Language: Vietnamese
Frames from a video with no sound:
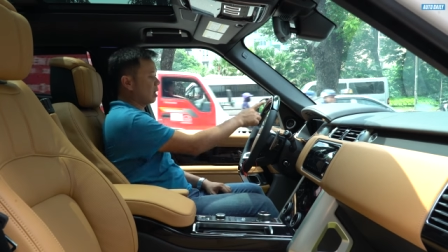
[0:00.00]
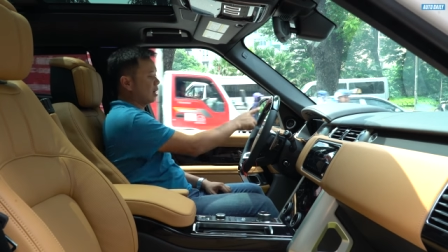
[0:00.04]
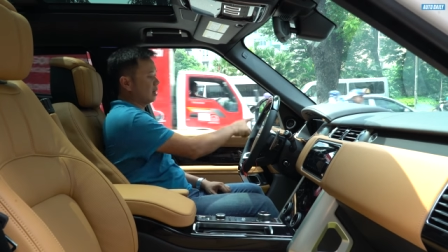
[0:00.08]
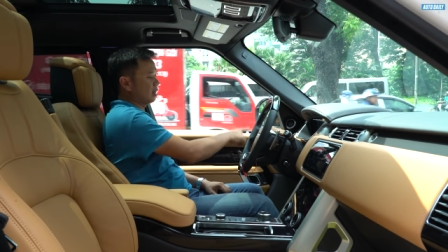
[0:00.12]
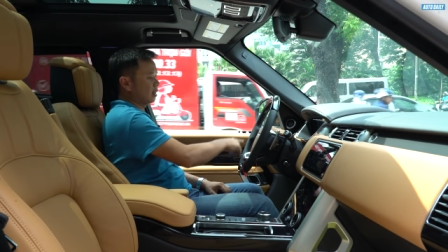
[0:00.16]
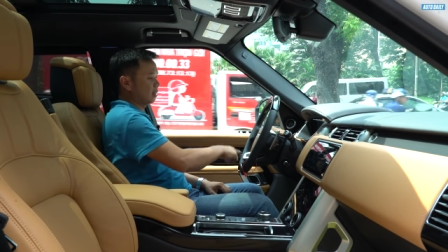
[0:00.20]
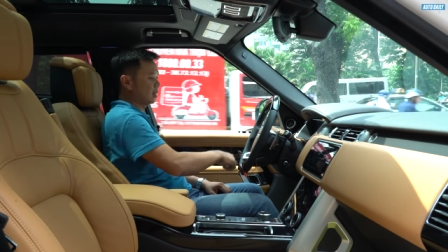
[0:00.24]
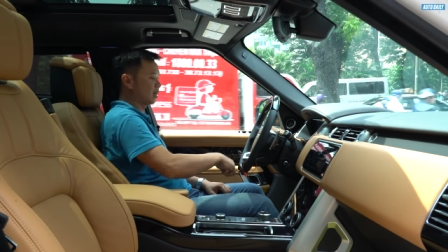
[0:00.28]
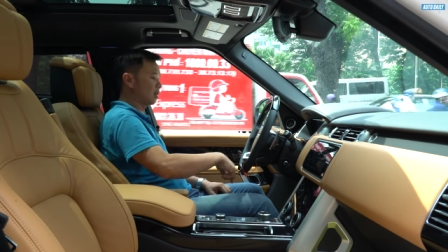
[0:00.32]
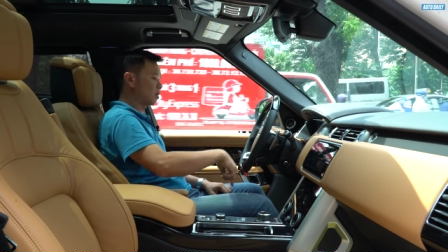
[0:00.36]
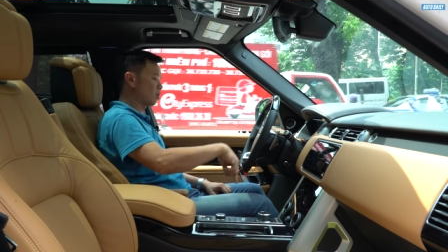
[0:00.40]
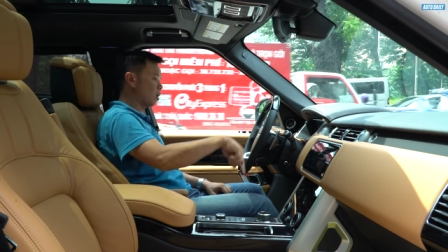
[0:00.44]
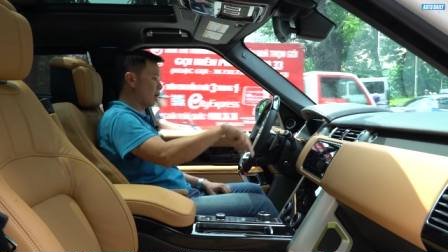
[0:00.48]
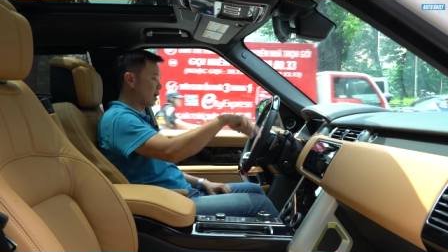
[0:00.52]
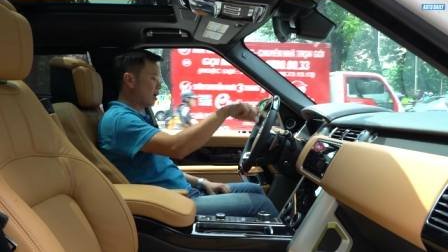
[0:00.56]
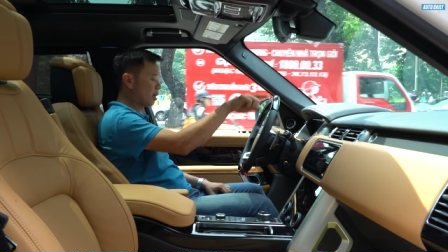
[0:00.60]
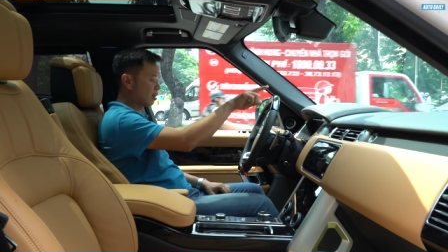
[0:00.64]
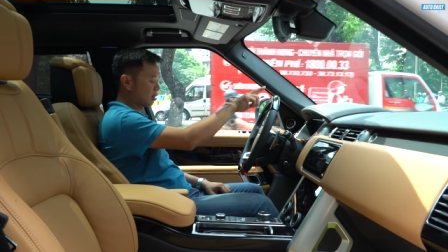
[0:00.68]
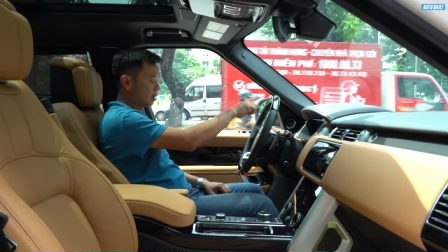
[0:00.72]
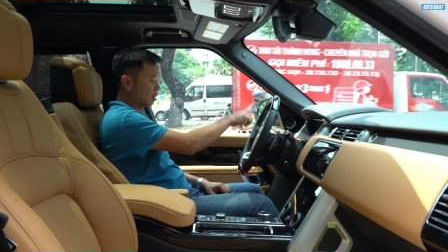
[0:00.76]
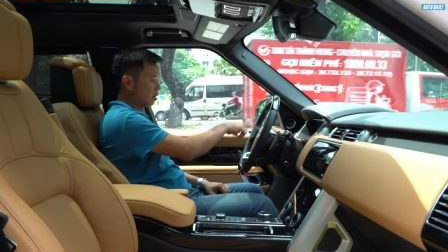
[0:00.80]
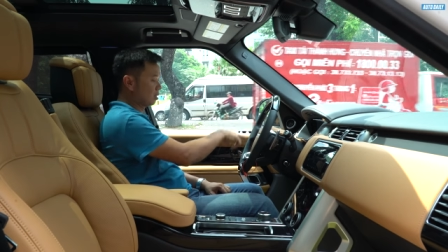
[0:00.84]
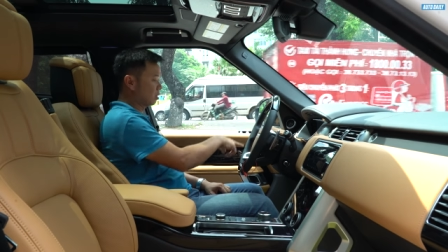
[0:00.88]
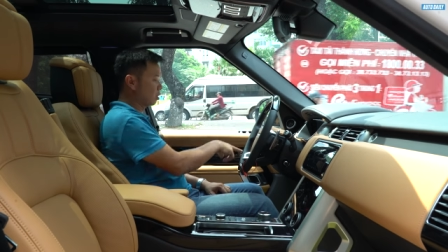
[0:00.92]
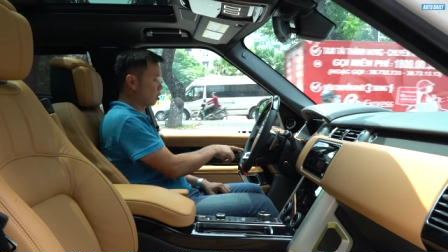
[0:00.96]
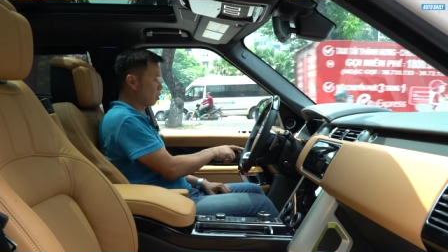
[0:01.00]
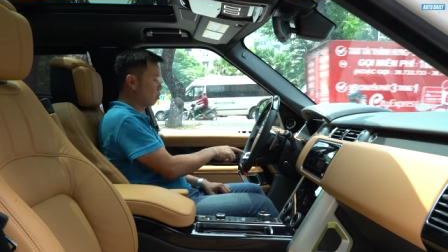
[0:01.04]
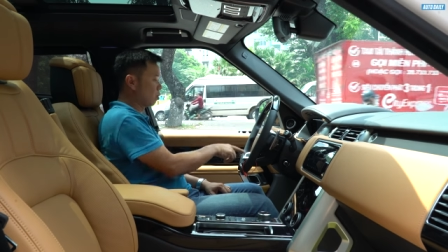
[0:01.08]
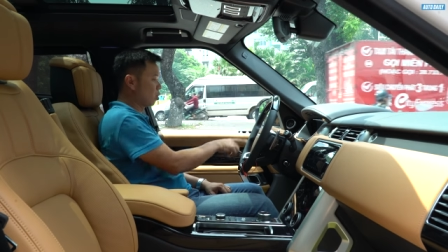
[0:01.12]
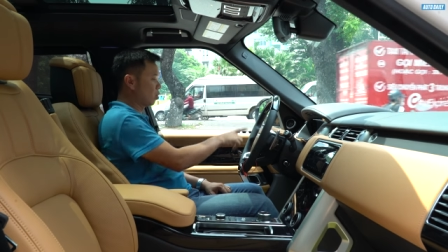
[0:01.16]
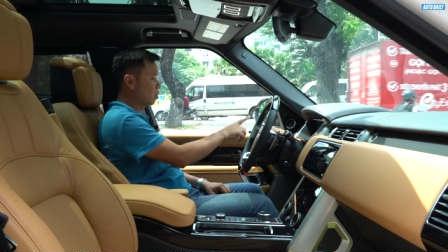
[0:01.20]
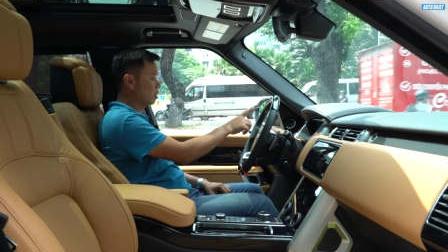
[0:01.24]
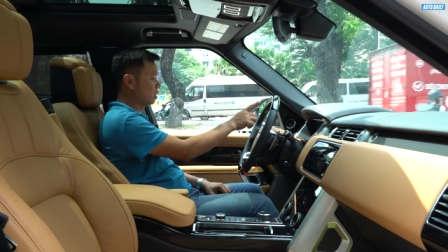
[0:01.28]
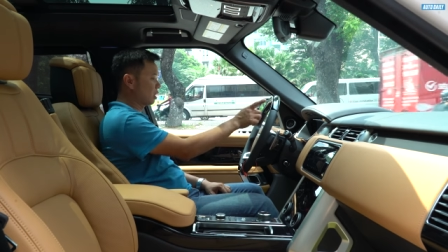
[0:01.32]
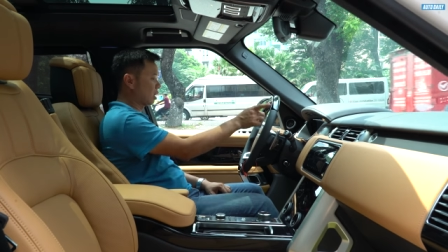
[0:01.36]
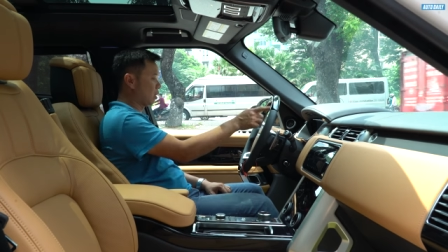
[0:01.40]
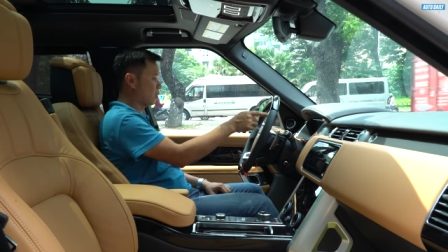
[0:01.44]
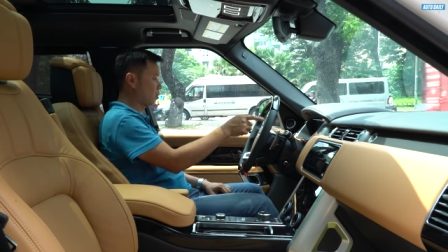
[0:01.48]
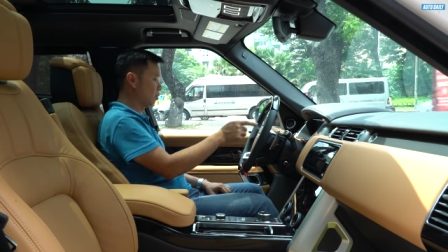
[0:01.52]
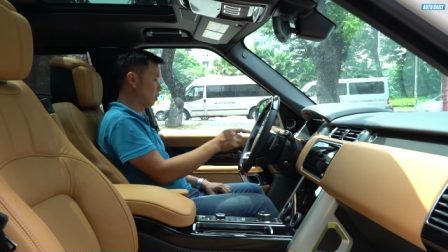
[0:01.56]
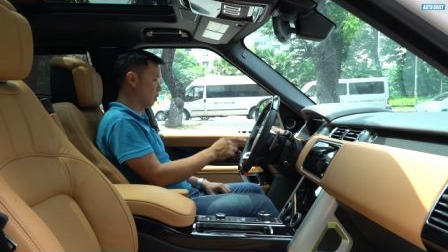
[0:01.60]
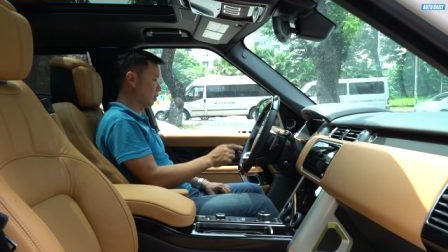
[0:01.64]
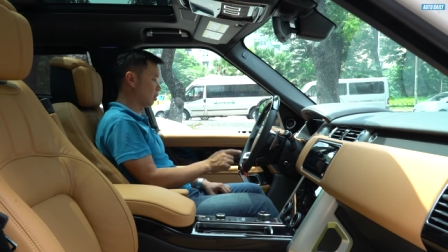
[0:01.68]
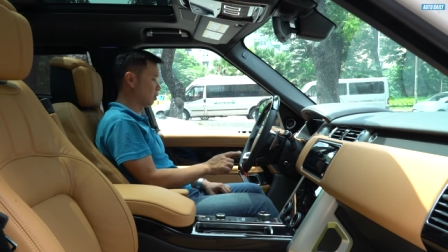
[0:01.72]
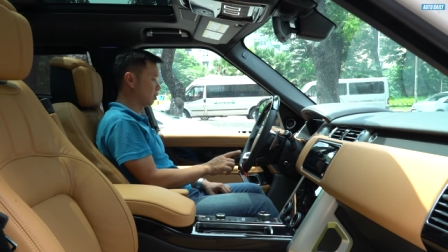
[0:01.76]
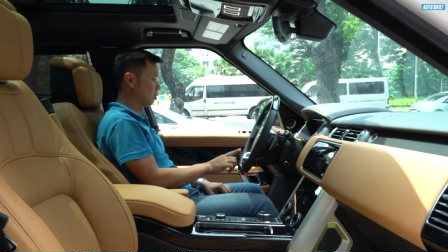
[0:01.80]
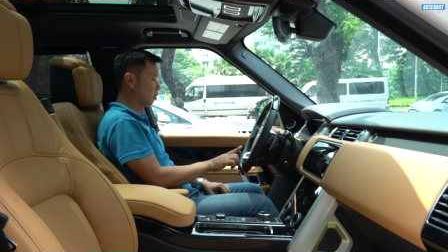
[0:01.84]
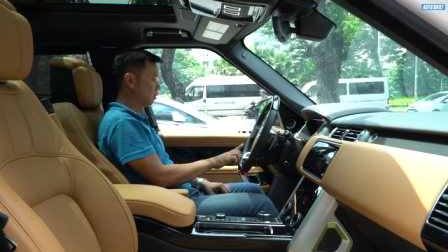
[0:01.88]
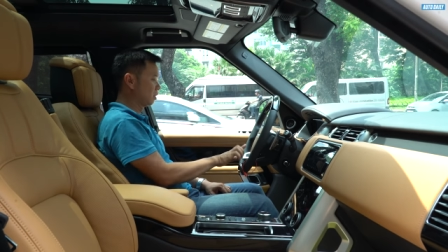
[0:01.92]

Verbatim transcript: lăng này thì quá đặc trưng rồi bốn chấu à